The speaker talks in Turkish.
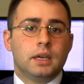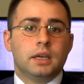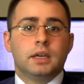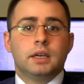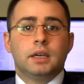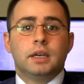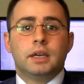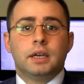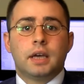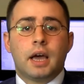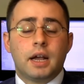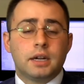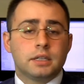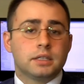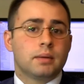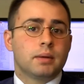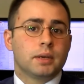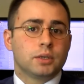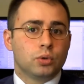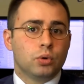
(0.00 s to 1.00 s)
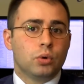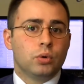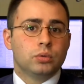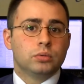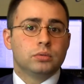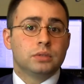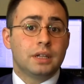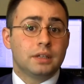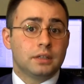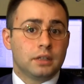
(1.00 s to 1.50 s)
e, her zamanki
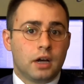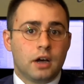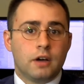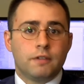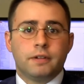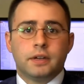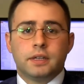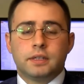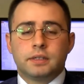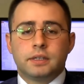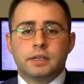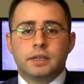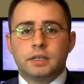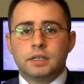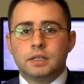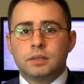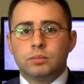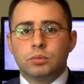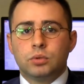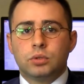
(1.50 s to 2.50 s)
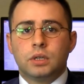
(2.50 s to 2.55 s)
olduğundan daha fazla yakın.